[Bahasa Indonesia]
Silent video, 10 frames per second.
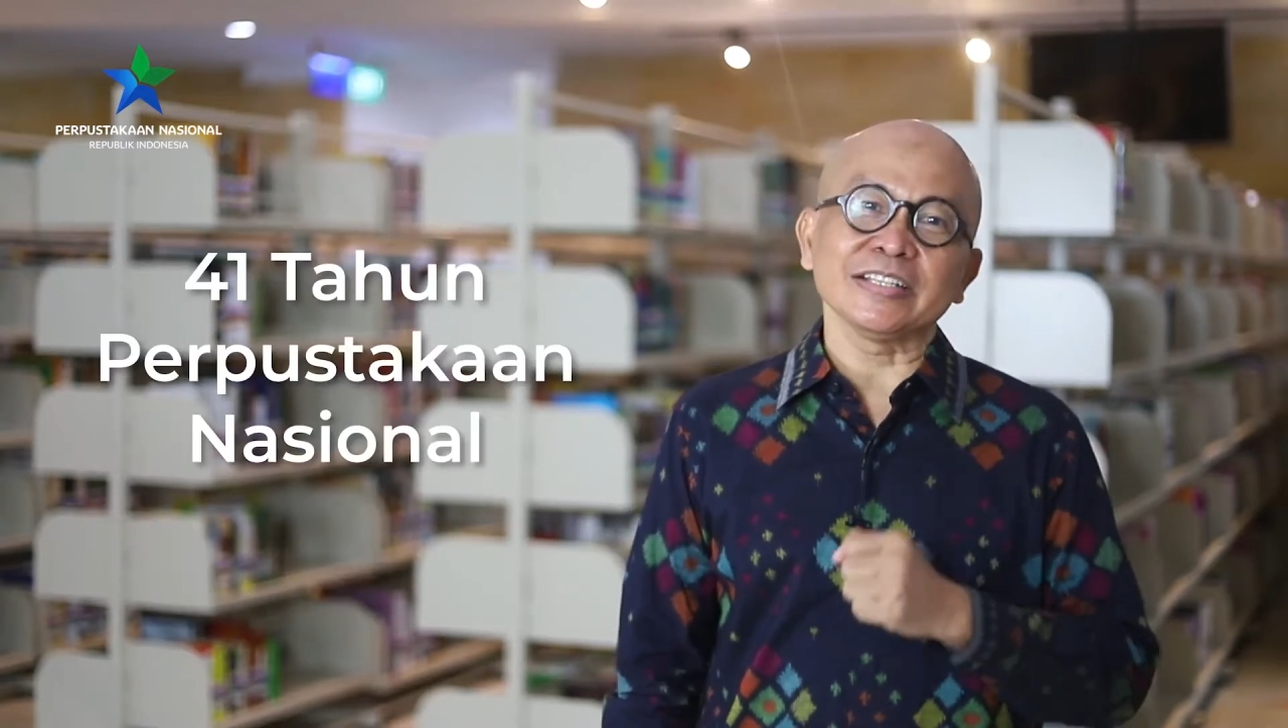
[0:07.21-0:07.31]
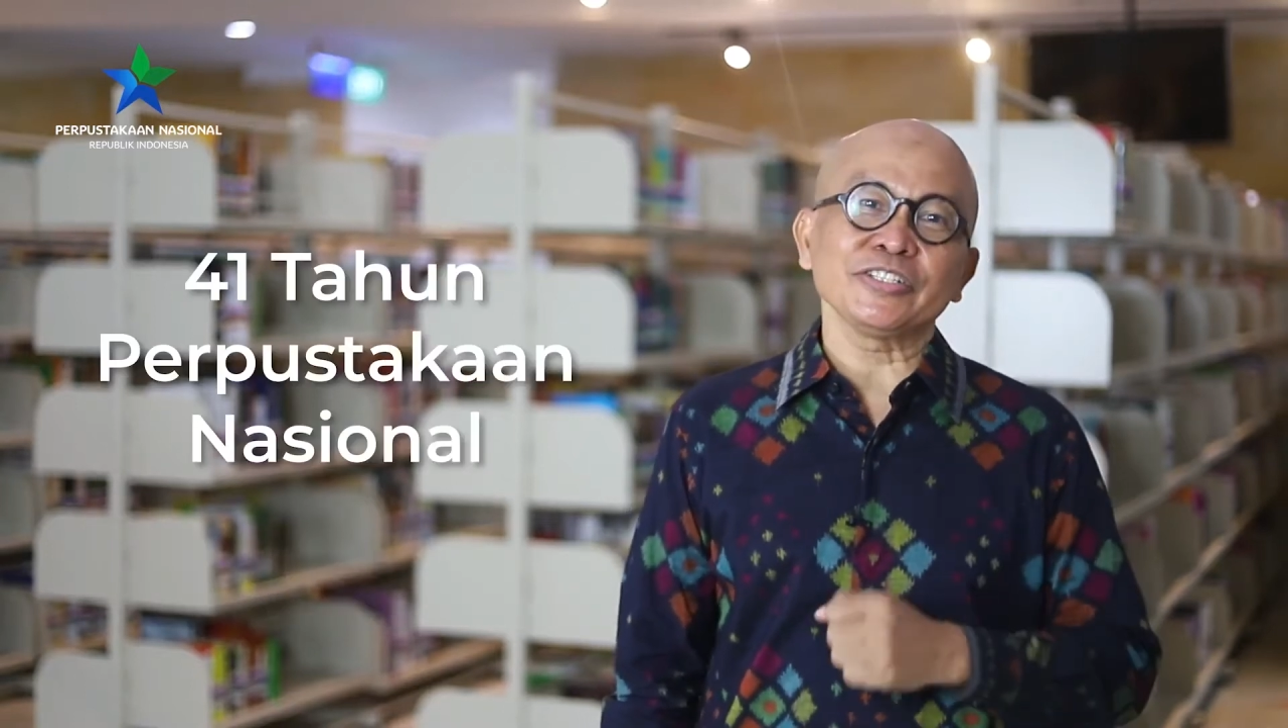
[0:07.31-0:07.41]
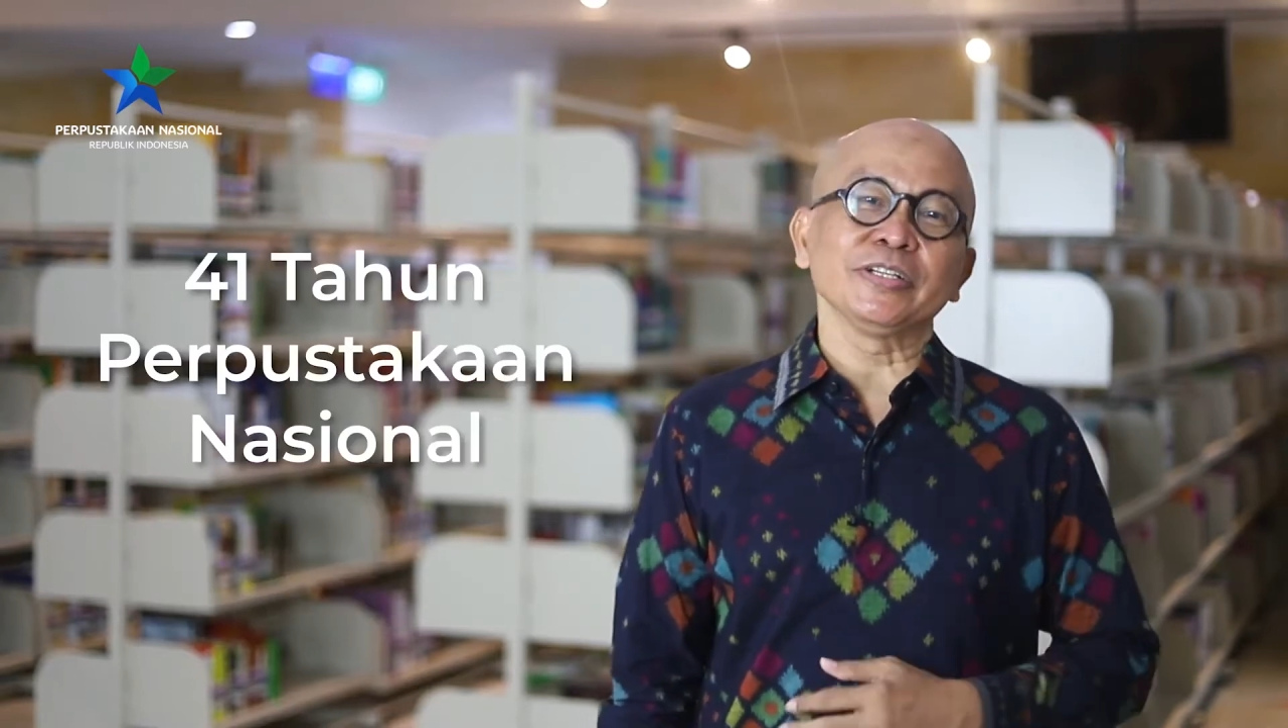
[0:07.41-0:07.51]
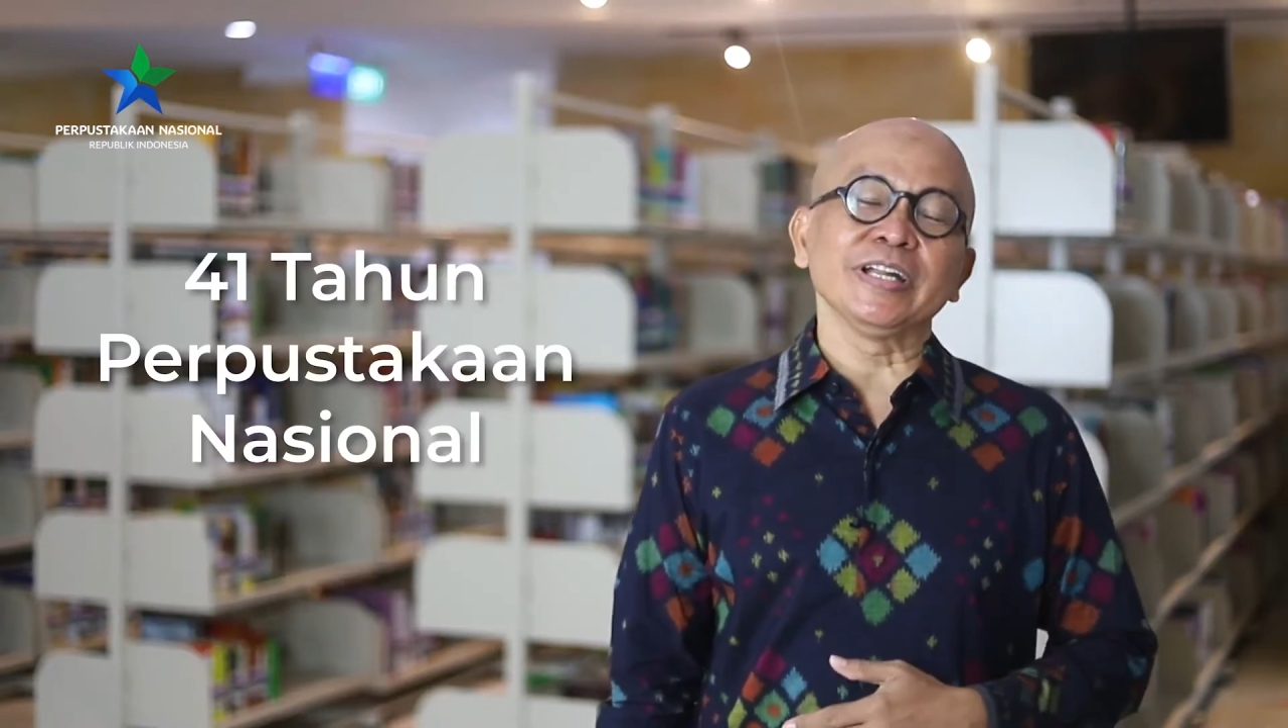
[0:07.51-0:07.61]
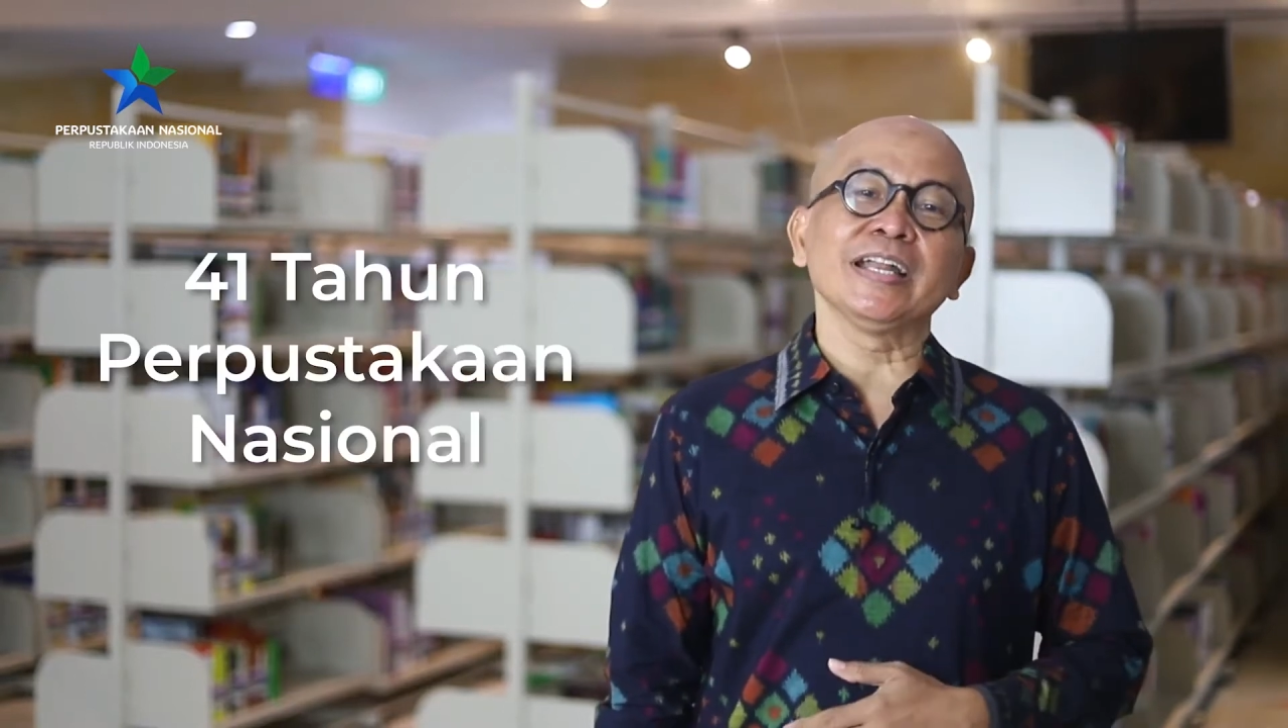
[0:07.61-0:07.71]

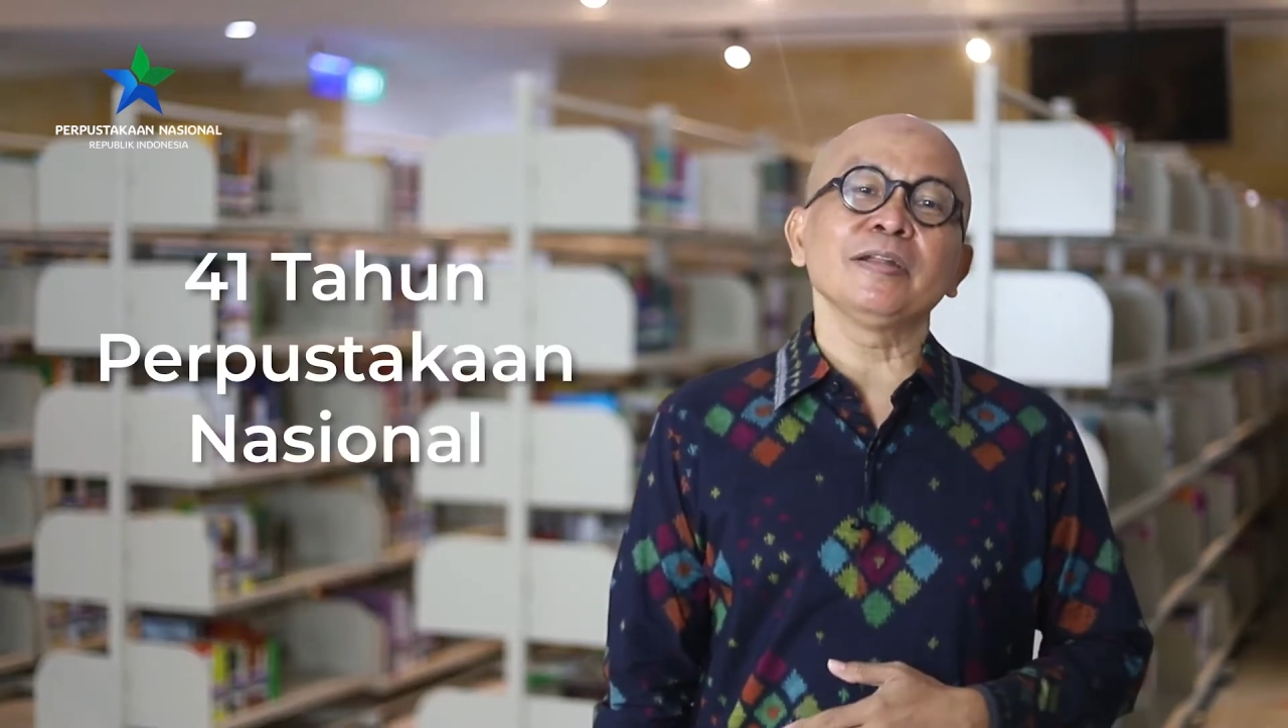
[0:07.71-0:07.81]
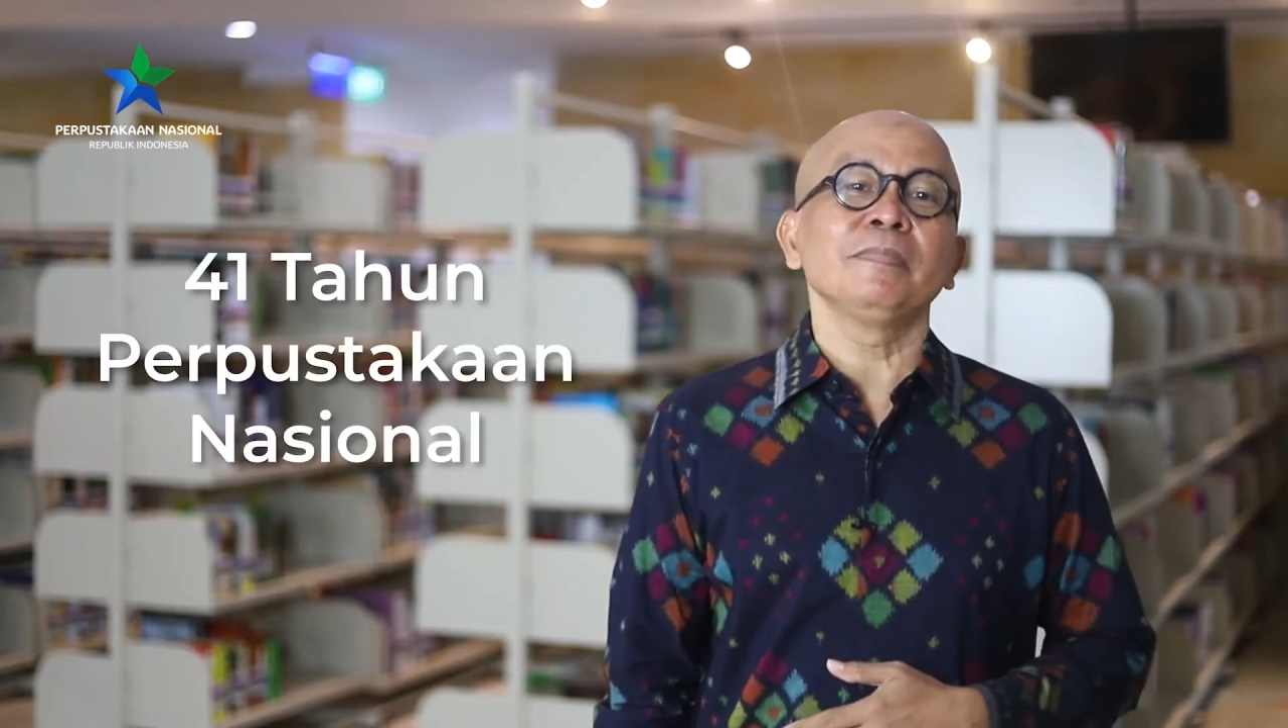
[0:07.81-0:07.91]
Nasional